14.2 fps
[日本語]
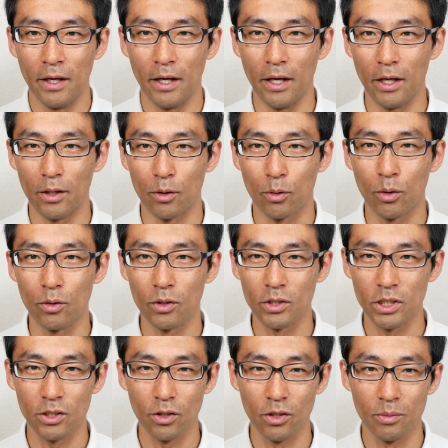えっ、ー、と、この
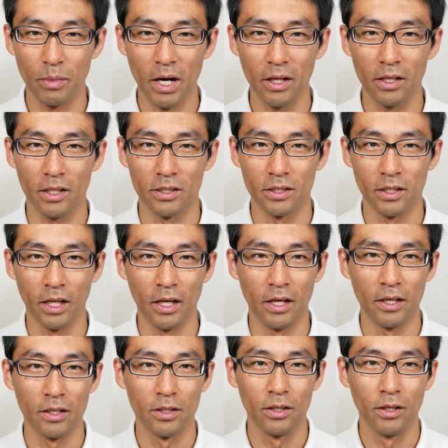実装の前にです
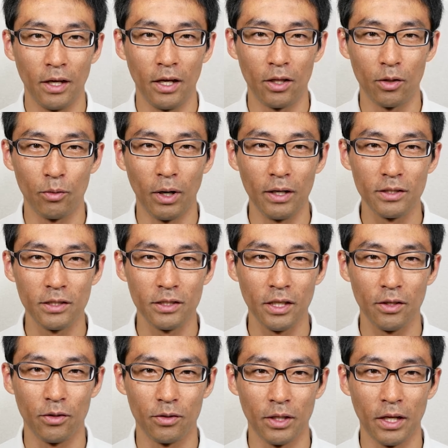ね、えっ、ー、と、
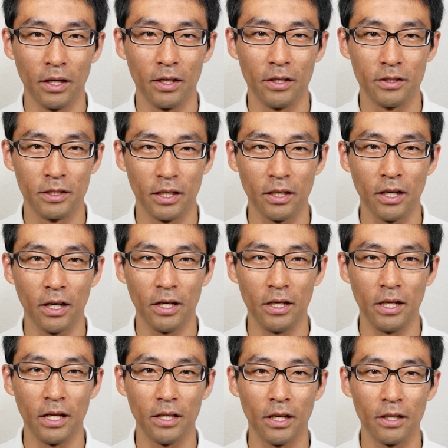ワンスセルをね、前回入
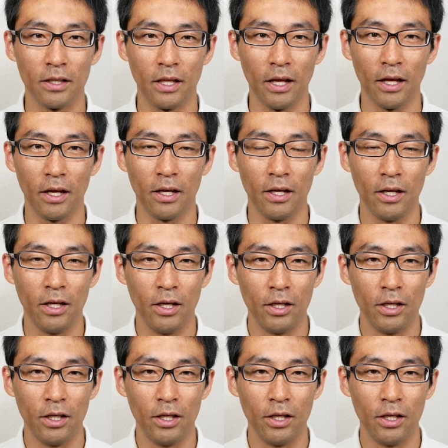れたんで、